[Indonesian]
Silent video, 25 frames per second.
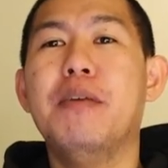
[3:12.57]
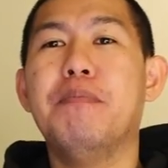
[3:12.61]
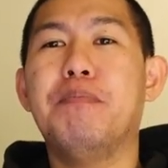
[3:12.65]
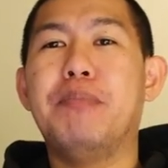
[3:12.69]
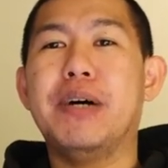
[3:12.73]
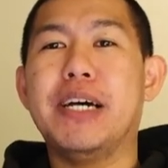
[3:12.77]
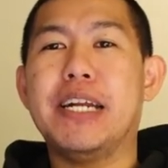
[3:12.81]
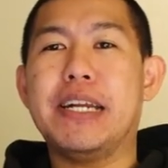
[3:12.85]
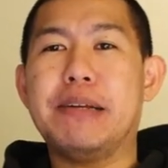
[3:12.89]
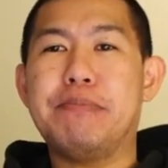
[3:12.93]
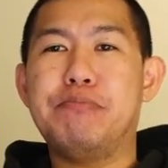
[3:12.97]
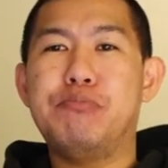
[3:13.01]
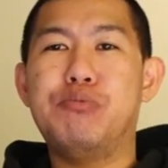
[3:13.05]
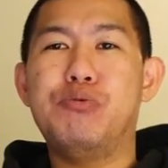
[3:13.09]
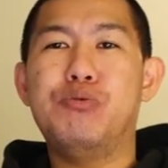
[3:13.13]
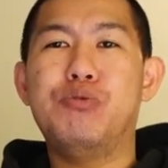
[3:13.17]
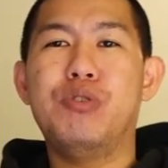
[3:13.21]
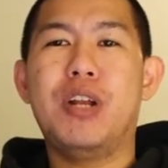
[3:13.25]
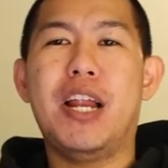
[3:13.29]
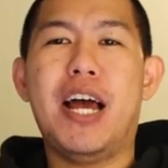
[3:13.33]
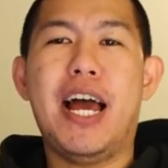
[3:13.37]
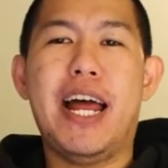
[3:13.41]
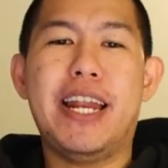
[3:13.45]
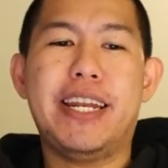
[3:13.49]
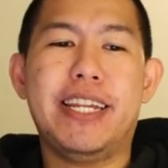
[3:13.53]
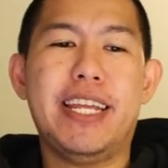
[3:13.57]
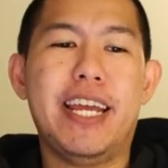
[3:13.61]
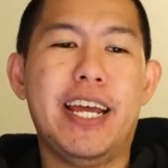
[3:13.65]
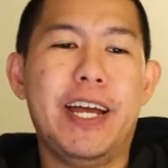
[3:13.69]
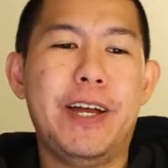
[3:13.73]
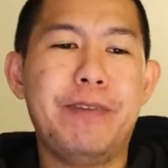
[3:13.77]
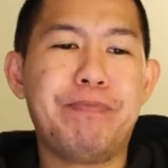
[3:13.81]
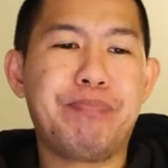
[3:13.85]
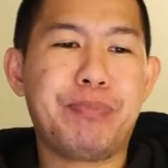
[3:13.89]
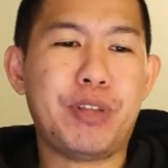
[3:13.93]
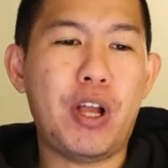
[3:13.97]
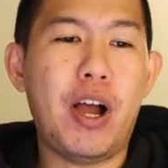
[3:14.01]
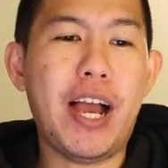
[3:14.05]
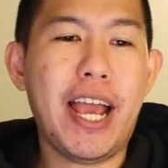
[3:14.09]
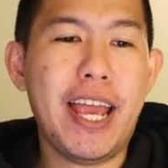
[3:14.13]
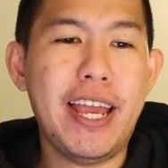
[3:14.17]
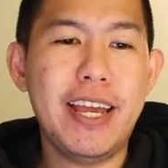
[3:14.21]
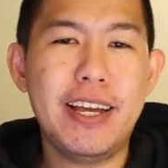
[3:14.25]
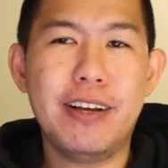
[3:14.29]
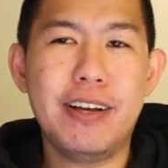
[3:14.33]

per bulannya. Oke,